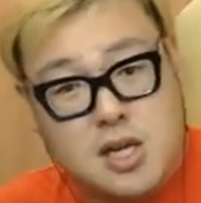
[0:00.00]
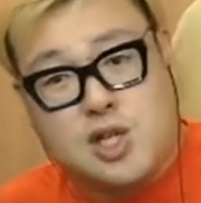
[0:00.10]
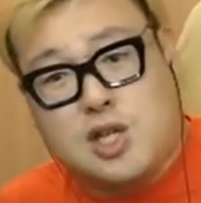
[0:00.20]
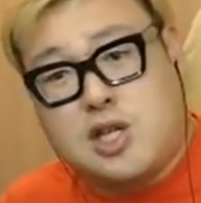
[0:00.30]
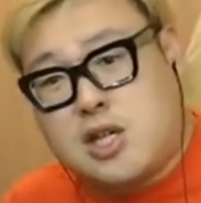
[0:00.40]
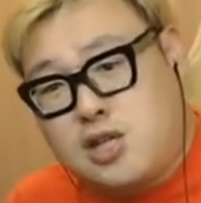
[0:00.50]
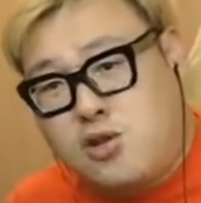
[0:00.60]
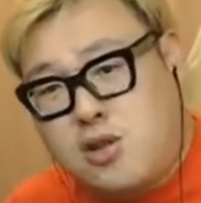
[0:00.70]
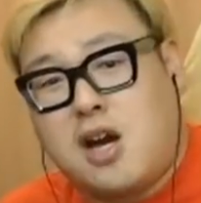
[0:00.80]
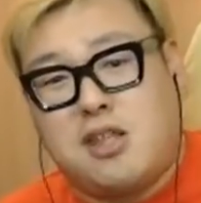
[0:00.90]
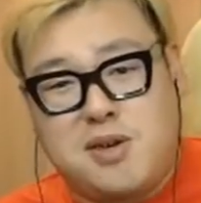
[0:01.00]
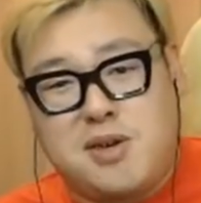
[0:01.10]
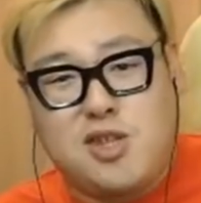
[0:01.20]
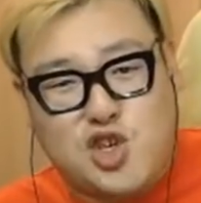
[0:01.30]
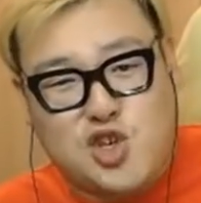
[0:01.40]
じゃあツイキャスの中で
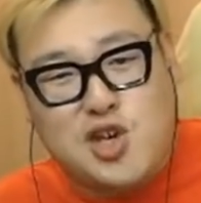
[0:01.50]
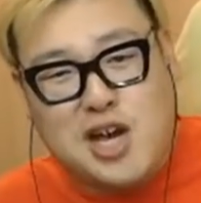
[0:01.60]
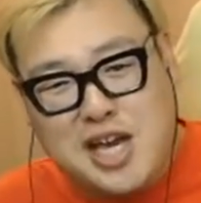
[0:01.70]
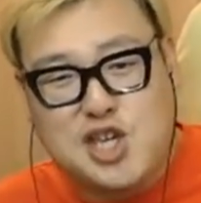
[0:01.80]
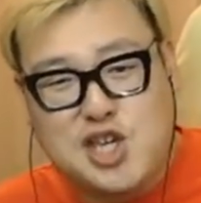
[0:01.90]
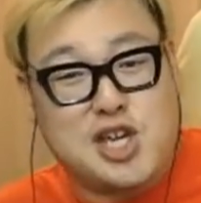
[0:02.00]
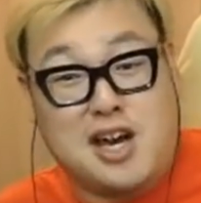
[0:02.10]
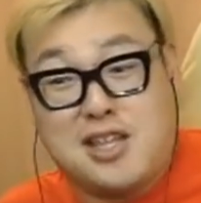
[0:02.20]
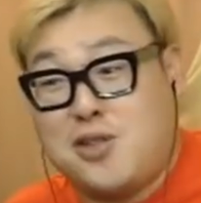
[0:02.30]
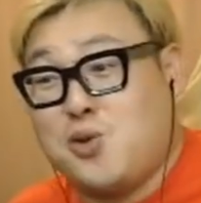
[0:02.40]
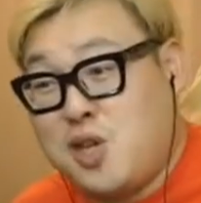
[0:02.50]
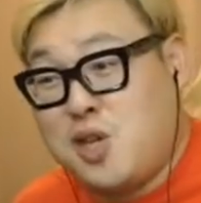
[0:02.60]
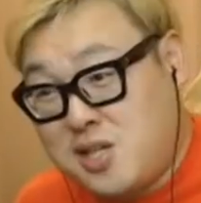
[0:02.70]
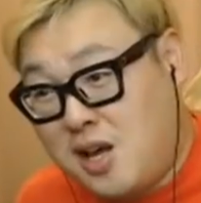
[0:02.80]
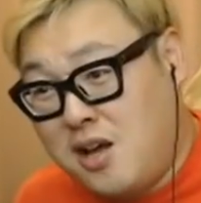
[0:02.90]
民度低い配信者がいたとし
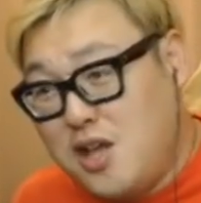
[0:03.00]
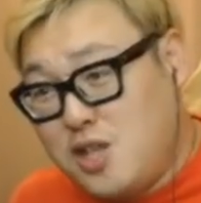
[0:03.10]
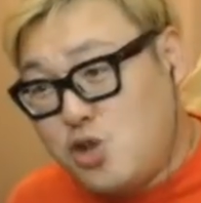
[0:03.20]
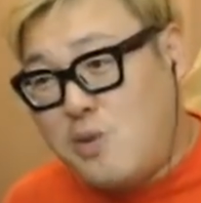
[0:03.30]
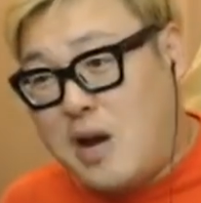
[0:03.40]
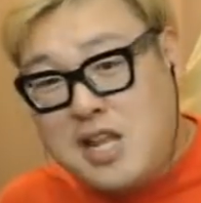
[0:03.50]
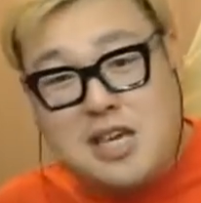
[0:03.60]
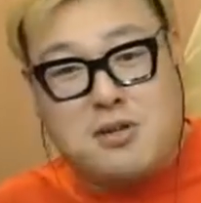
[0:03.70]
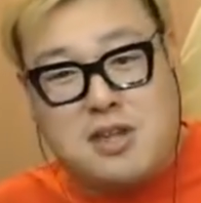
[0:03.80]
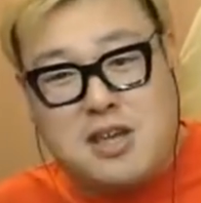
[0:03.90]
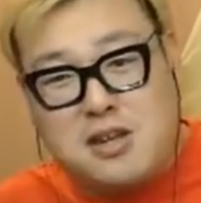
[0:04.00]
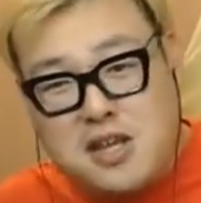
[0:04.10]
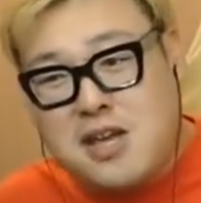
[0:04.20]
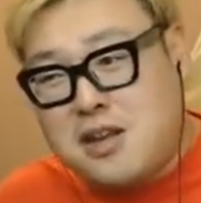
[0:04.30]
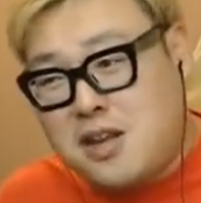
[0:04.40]
てさ、ちょっと悪いけどね、
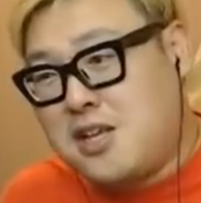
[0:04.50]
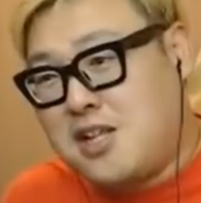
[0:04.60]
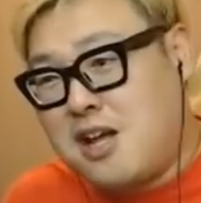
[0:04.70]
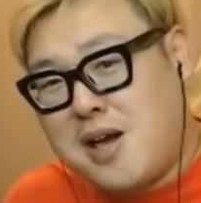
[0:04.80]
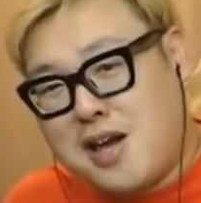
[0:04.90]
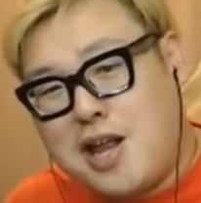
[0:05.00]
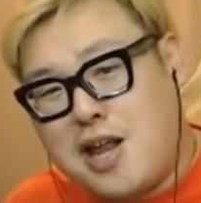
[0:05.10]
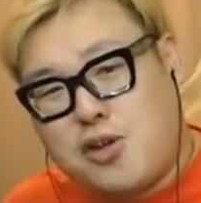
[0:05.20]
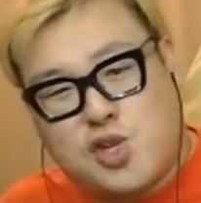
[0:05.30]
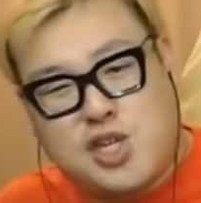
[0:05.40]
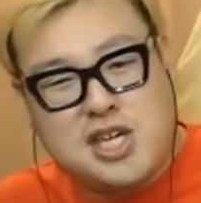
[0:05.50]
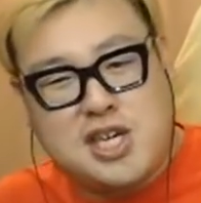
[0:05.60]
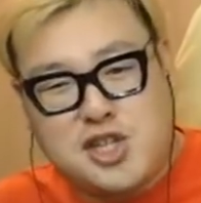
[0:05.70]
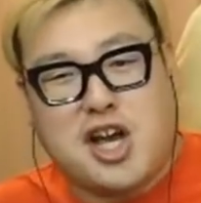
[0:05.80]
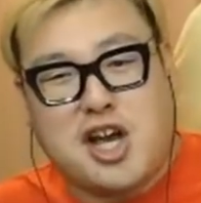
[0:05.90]
で、例に名前挙げるけど、
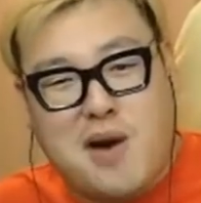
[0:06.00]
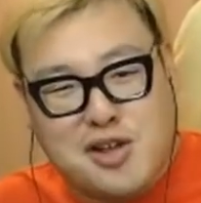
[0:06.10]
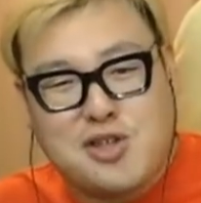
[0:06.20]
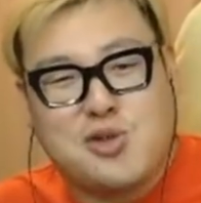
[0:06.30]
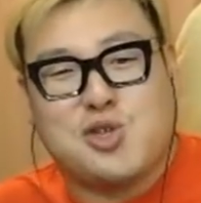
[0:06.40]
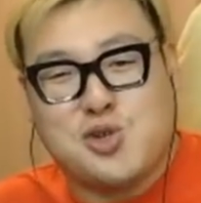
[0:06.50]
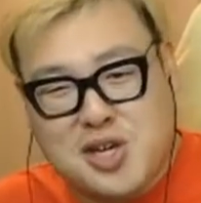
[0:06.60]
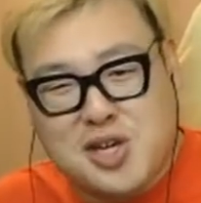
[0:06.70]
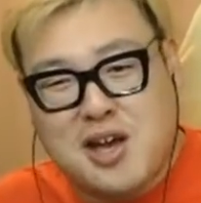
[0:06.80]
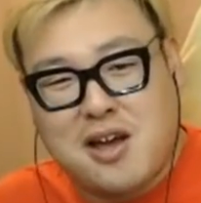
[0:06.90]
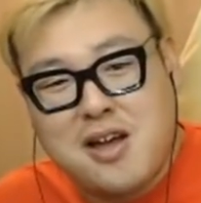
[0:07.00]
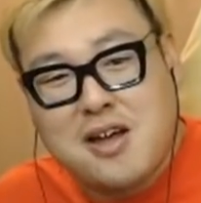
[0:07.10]
深夜っちょが悪いとするじゃん。